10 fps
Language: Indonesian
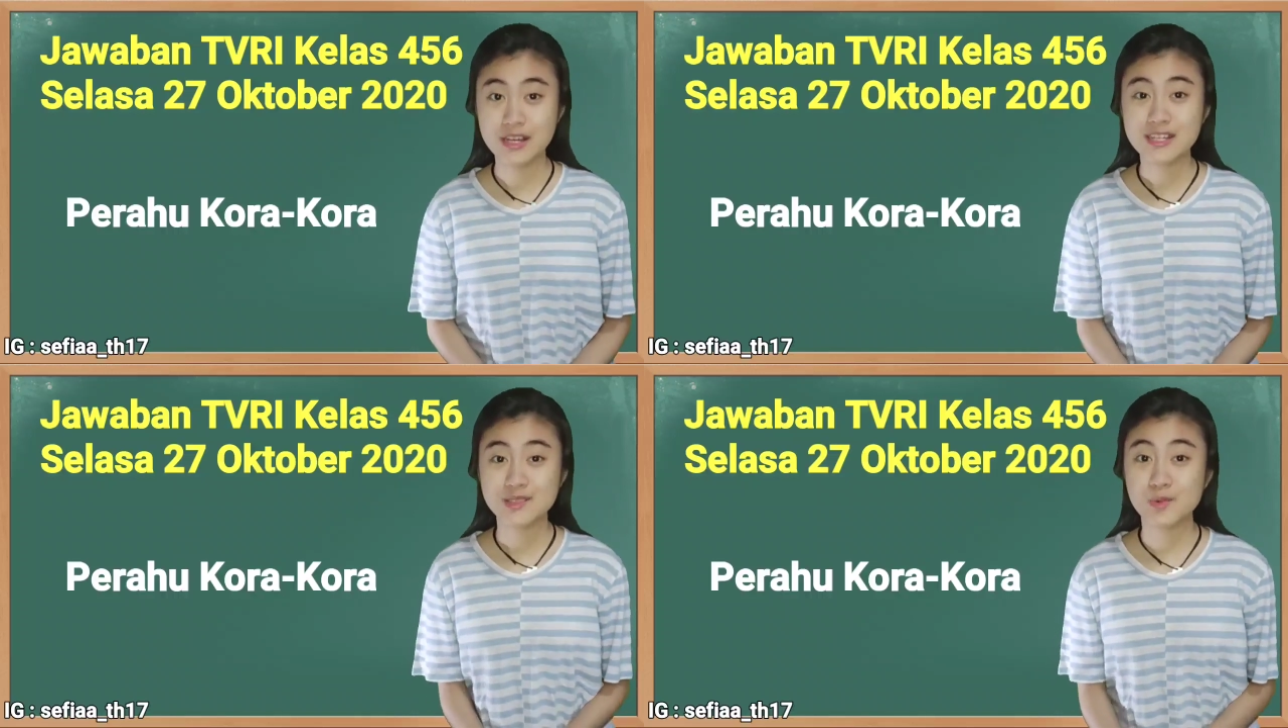
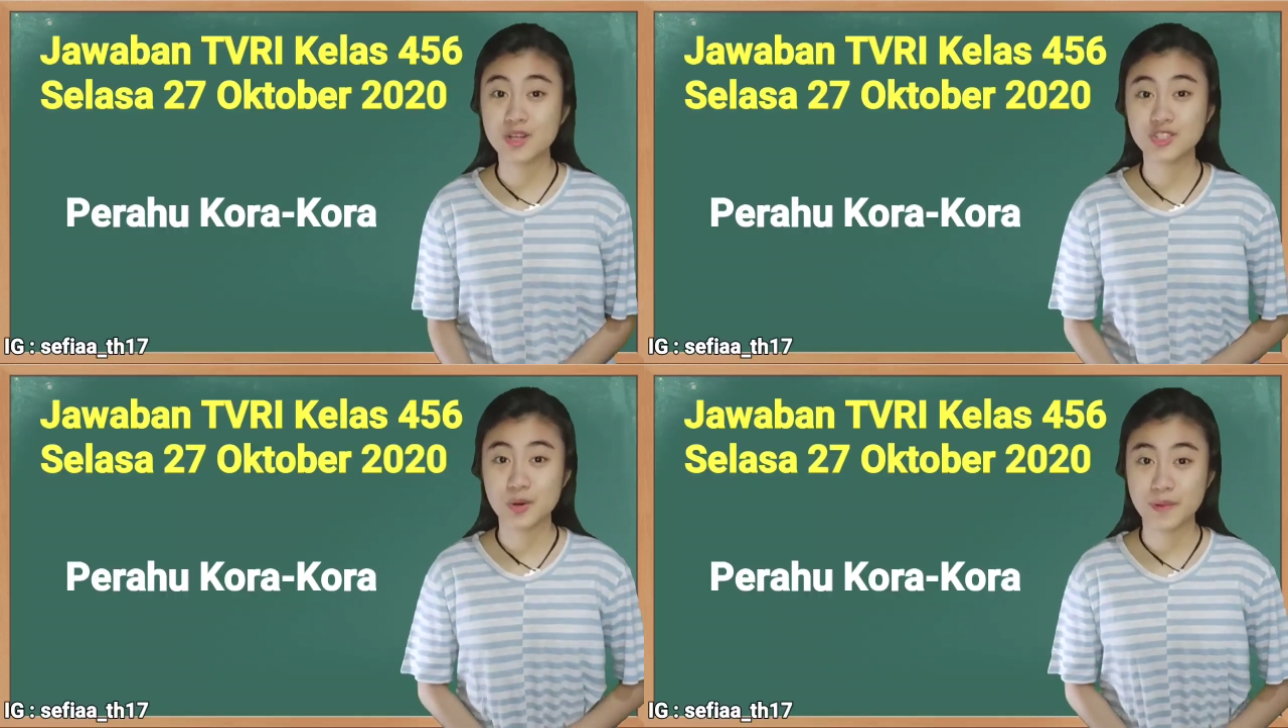Semua
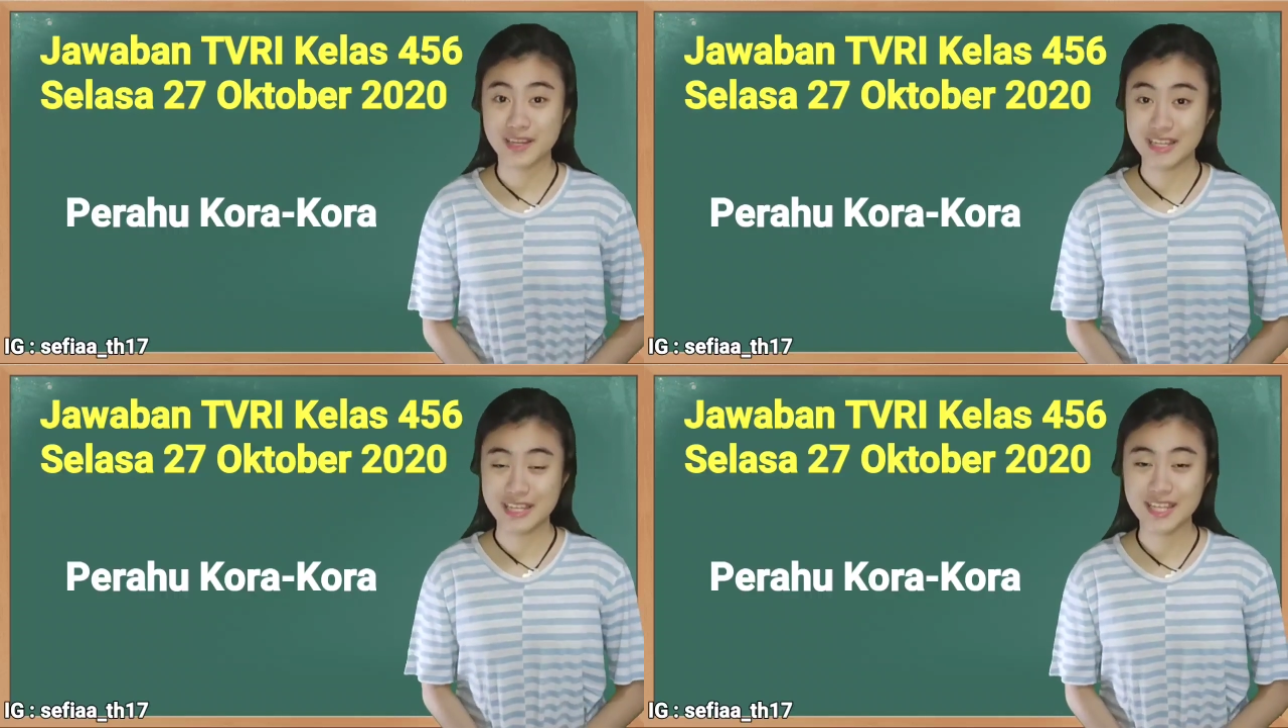jawaban
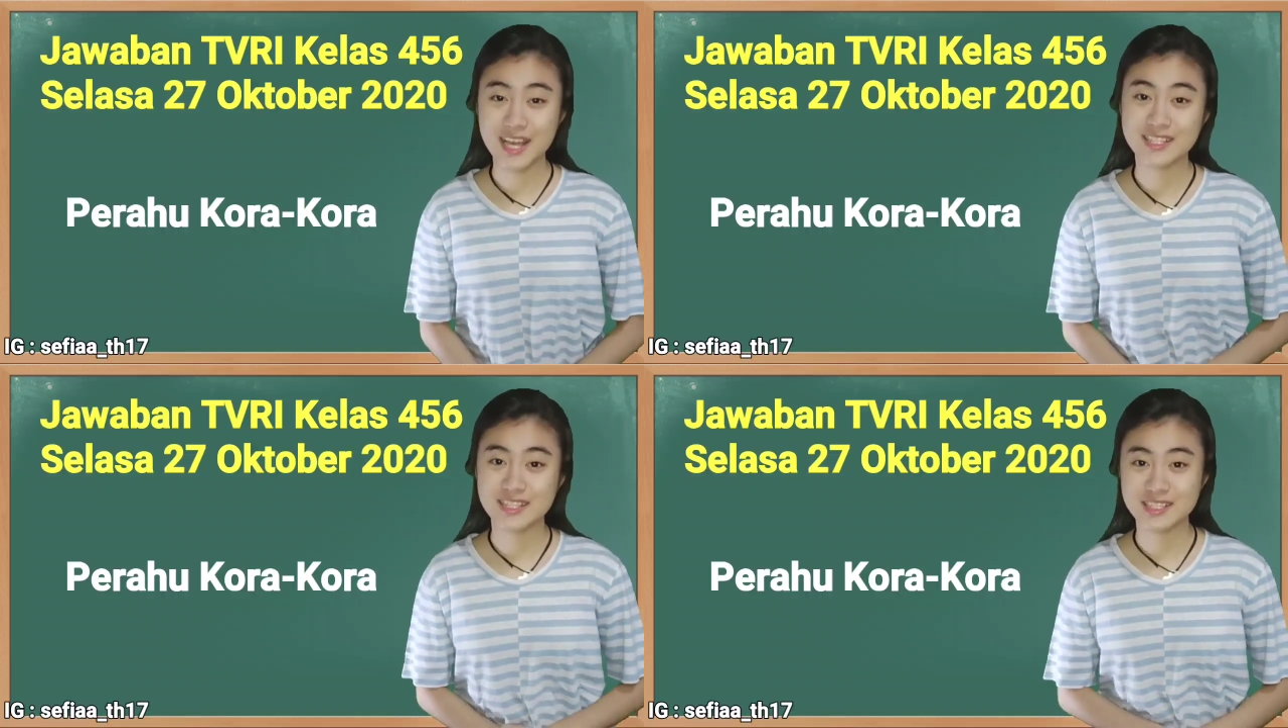ini
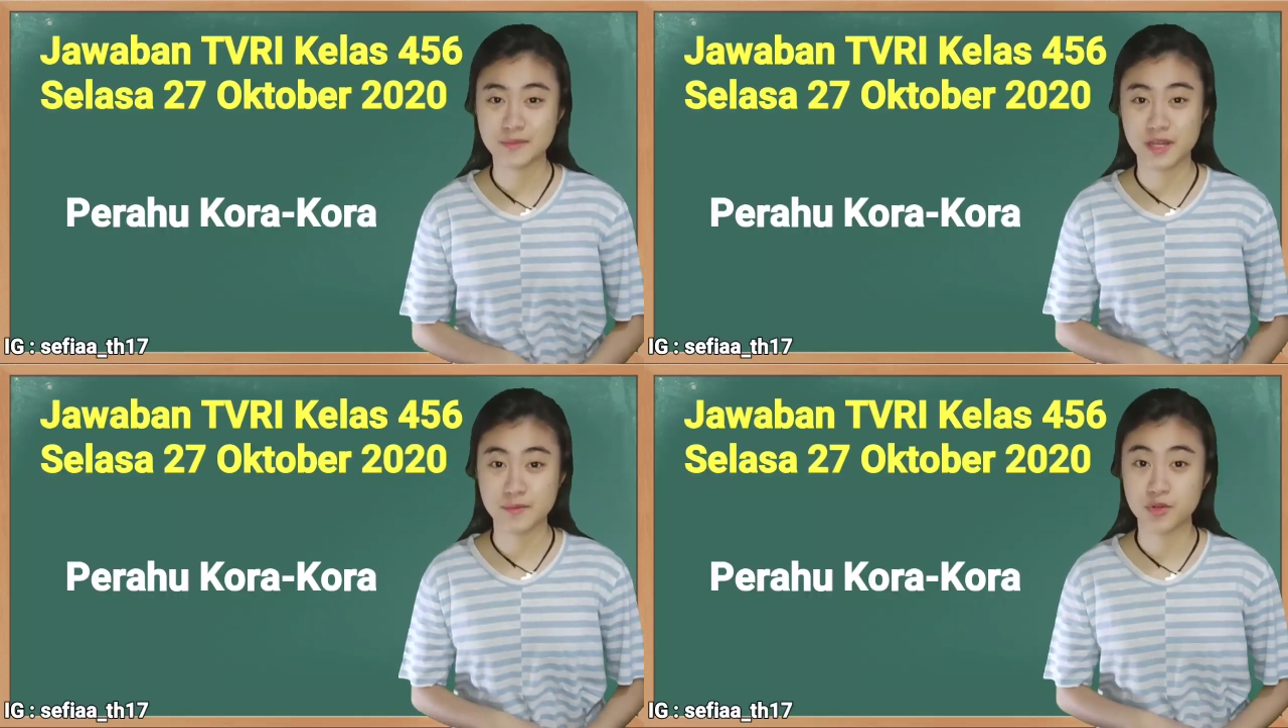hanya
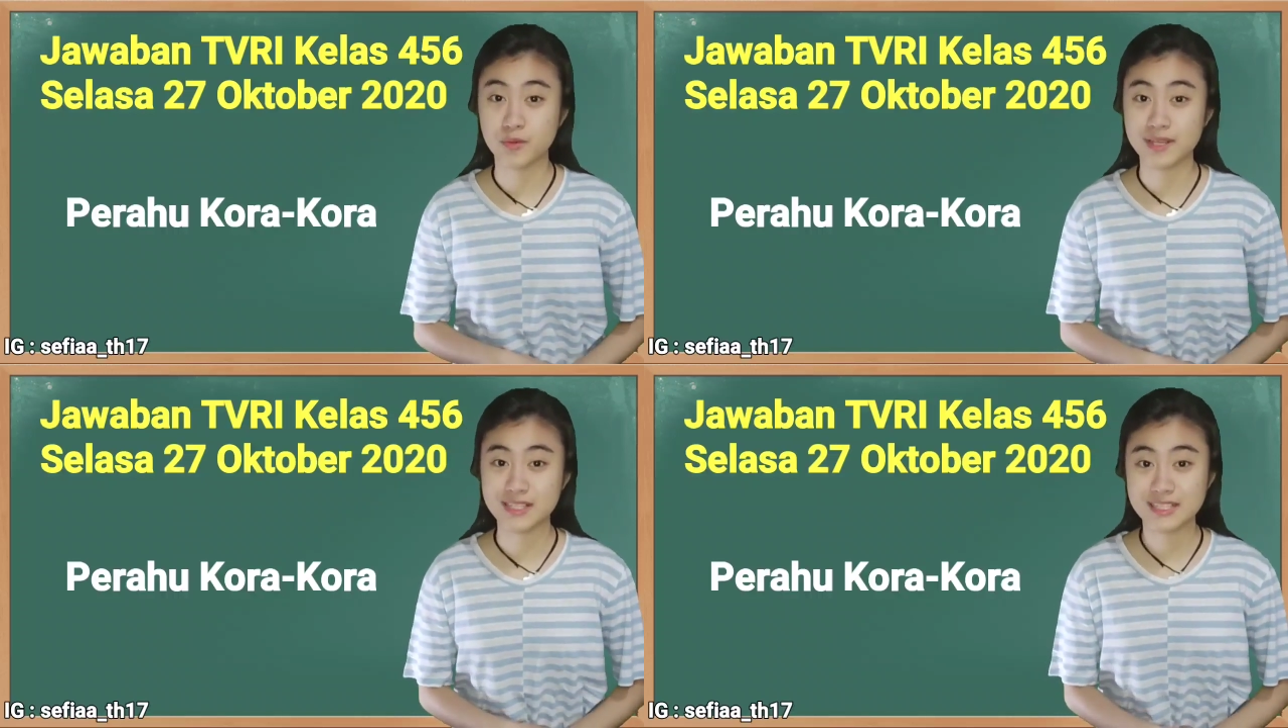sebagai
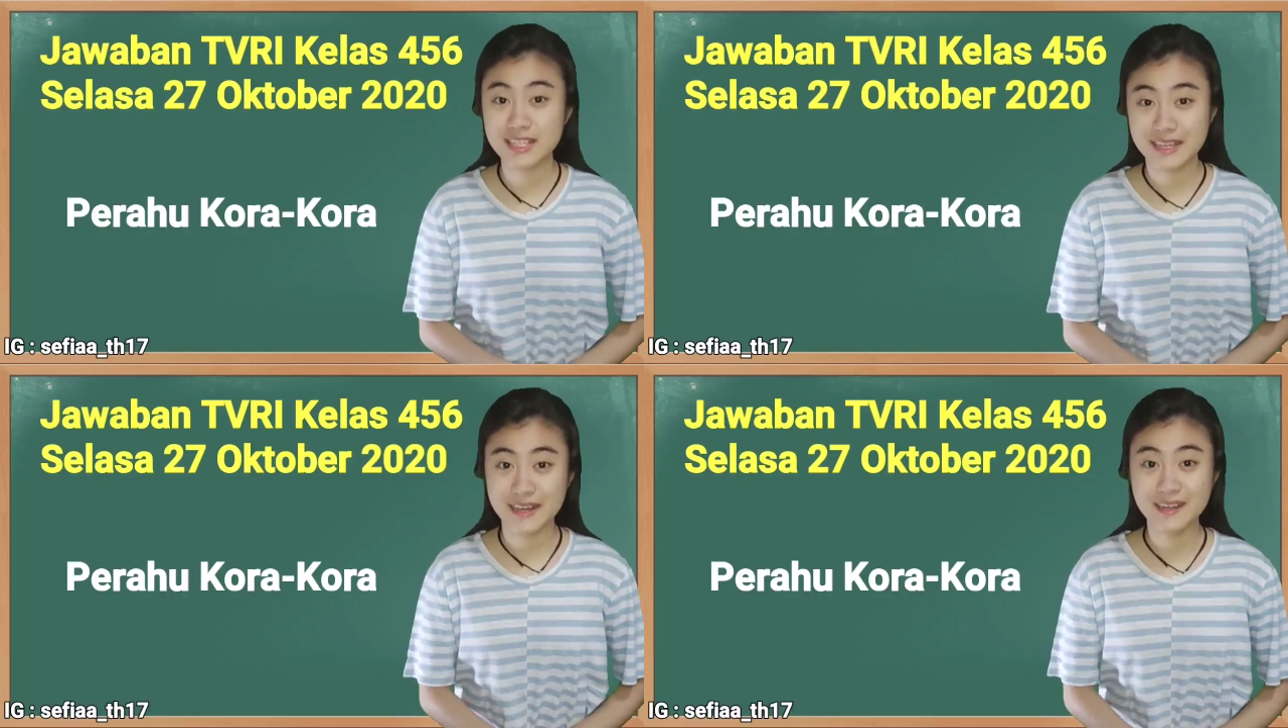pedoman saja
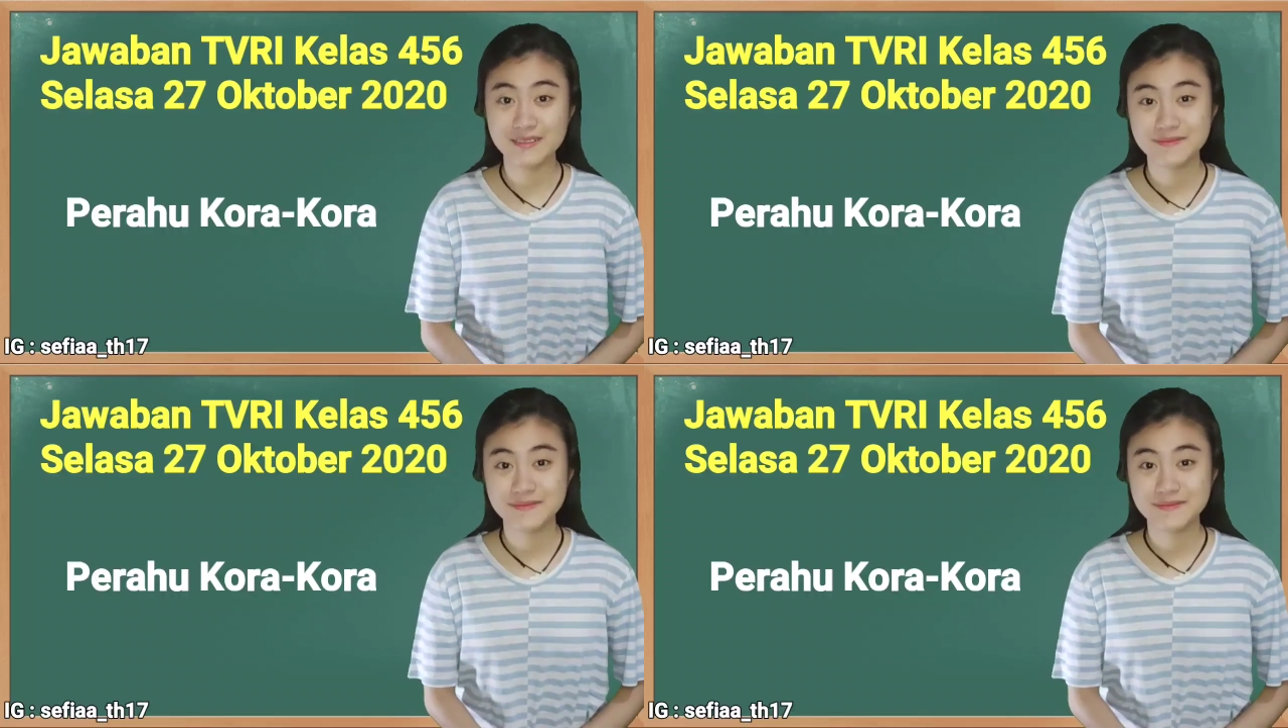ya.